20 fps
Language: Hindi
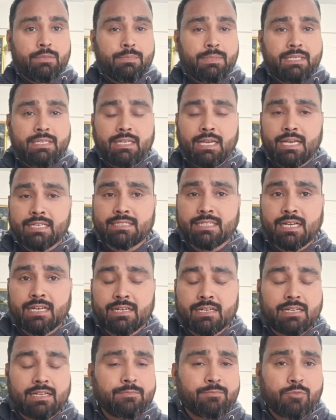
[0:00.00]
भी ऐसा
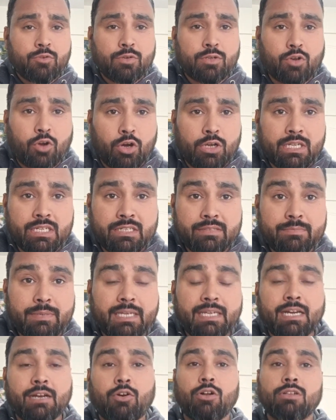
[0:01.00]
कॉलिंग पे
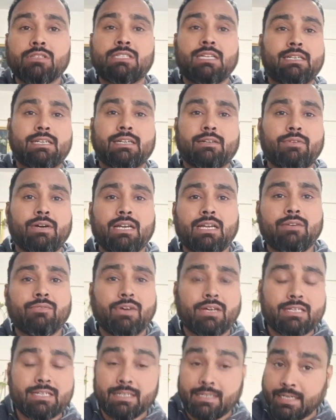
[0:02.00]
या कॉल सेंटर वाला
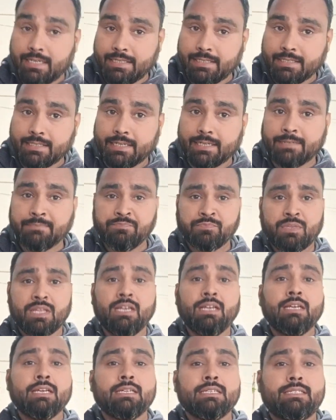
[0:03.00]
वर्क नहीं है
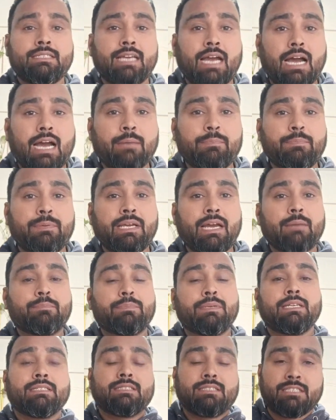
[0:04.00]
यहां पे
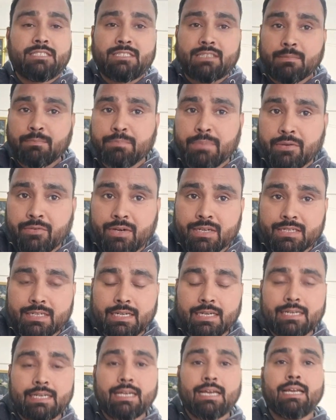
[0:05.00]
आपने सिस्टम पे वर्क
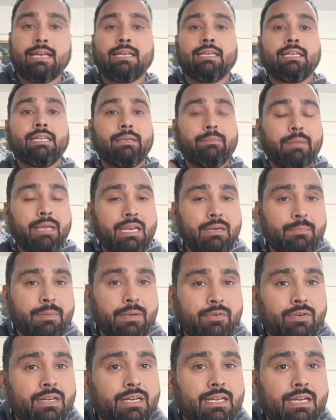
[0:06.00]
करना है ईमेल पे
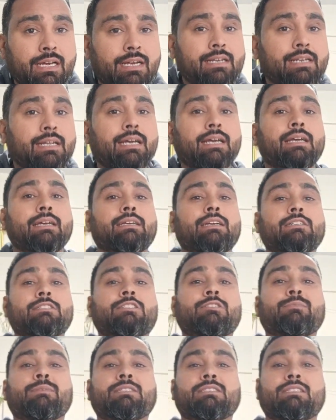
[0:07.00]
वर्क करना है
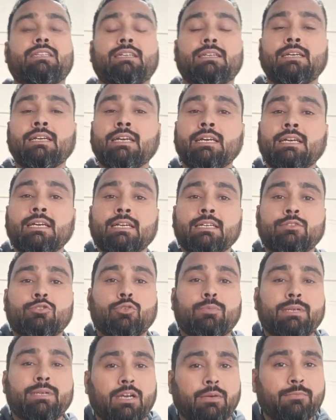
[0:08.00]
कस्टमर से
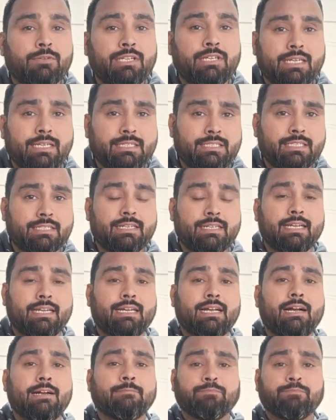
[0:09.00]
जो भी कम्युनिकेशन रहेगा